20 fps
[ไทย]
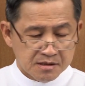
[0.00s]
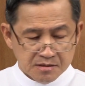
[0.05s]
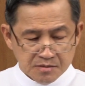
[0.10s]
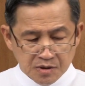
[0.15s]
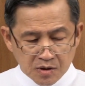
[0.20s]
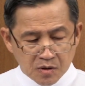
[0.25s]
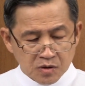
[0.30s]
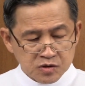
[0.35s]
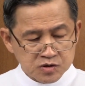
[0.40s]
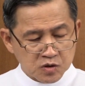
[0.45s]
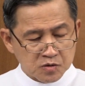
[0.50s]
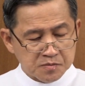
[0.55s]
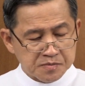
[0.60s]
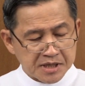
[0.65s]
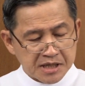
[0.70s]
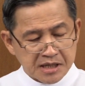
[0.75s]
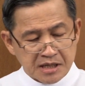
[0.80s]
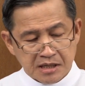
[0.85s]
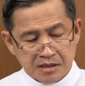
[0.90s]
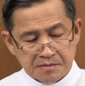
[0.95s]
พระองค์ทรง
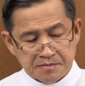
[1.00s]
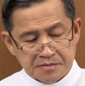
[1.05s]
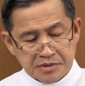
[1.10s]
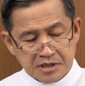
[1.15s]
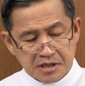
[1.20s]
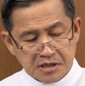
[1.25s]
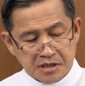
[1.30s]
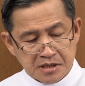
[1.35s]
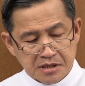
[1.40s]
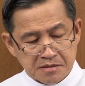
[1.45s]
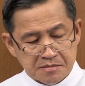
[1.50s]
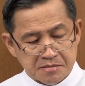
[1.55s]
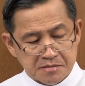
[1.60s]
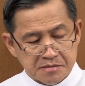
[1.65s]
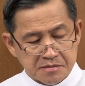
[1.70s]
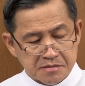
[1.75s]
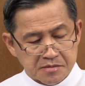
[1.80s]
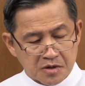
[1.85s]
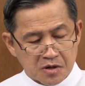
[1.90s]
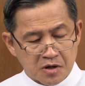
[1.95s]
พาอับราฮัม
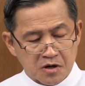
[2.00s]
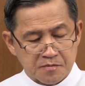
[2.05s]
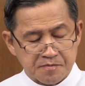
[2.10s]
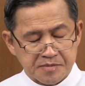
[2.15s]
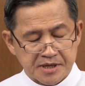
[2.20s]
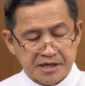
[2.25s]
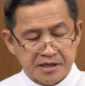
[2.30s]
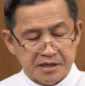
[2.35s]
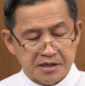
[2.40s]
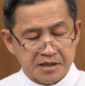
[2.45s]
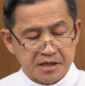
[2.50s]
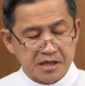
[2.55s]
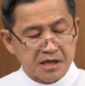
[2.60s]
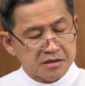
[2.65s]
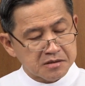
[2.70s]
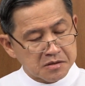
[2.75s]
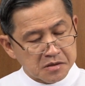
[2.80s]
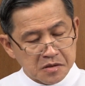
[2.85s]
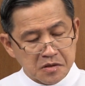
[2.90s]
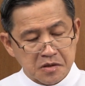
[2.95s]
ออกไปข้า
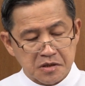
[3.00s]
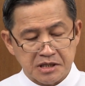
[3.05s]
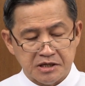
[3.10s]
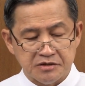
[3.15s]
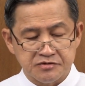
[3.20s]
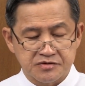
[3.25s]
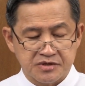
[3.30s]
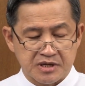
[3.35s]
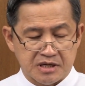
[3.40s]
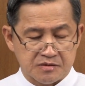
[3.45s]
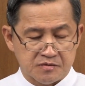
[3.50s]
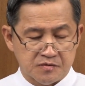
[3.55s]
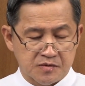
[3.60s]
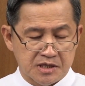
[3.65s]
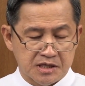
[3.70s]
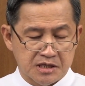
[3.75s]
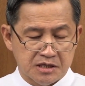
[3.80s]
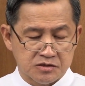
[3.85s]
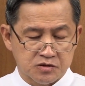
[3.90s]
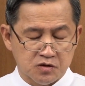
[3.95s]
งนอกแล้วตรัส
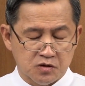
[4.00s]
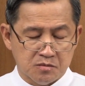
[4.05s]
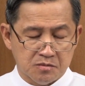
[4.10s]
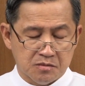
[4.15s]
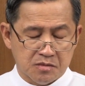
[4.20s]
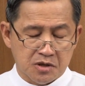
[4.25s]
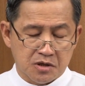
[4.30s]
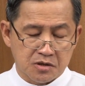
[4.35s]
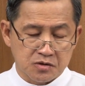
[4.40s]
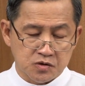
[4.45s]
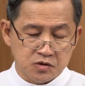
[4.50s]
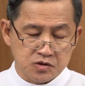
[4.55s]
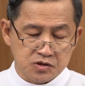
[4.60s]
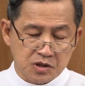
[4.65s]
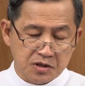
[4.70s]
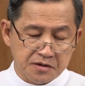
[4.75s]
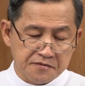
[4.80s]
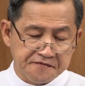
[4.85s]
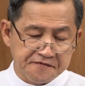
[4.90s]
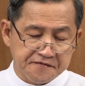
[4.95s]
ว่าจงมองดู
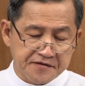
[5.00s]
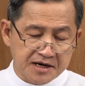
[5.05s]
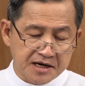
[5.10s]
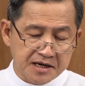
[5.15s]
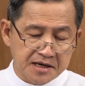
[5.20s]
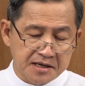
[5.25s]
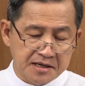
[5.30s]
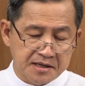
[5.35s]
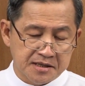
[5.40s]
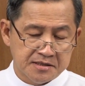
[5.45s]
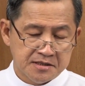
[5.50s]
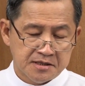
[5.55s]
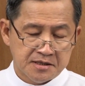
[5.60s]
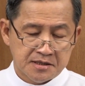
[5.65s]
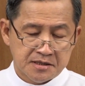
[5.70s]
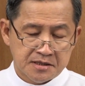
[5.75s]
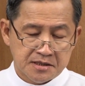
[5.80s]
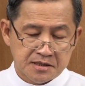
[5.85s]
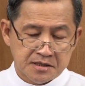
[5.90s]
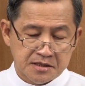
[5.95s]
ท้องฟ้า
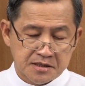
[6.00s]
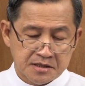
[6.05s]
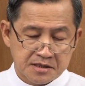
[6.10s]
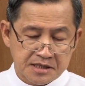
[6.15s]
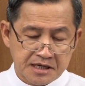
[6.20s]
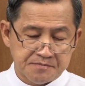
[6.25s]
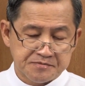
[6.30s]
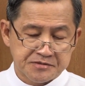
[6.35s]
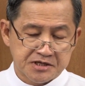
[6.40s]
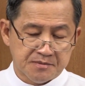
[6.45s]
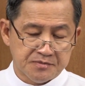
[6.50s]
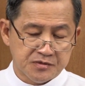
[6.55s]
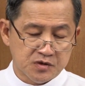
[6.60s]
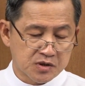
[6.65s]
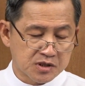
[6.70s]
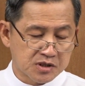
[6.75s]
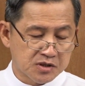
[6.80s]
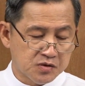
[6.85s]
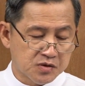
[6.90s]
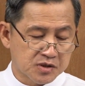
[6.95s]
นับจำน
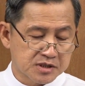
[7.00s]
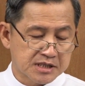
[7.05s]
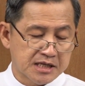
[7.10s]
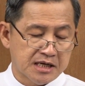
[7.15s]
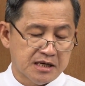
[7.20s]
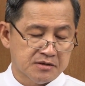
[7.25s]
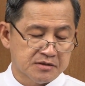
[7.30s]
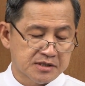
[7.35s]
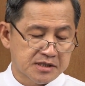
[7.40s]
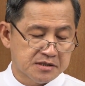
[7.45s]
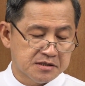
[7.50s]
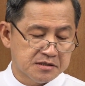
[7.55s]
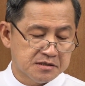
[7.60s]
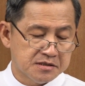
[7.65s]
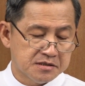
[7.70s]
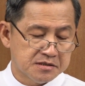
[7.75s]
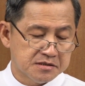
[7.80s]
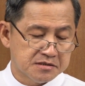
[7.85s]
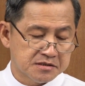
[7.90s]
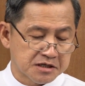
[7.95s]
วนดวงดาว
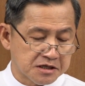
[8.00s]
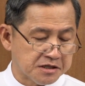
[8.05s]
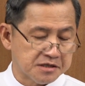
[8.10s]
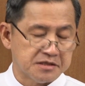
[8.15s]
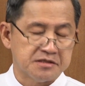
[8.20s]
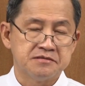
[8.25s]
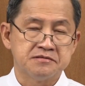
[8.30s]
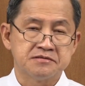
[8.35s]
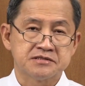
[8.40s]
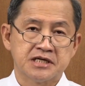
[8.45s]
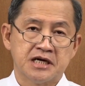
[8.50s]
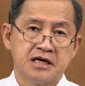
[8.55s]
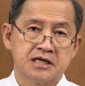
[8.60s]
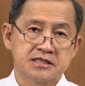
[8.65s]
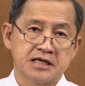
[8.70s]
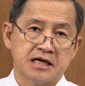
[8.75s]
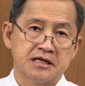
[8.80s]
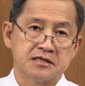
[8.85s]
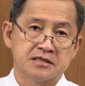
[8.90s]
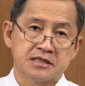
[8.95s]
เถิดถ้า
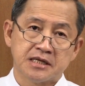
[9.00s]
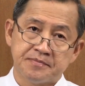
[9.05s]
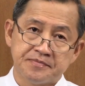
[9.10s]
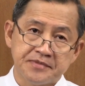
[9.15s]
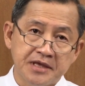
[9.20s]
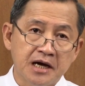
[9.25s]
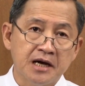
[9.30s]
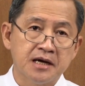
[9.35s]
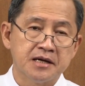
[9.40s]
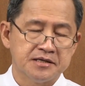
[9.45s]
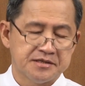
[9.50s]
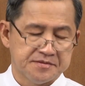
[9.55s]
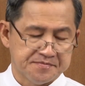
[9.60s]
ท่านนับได้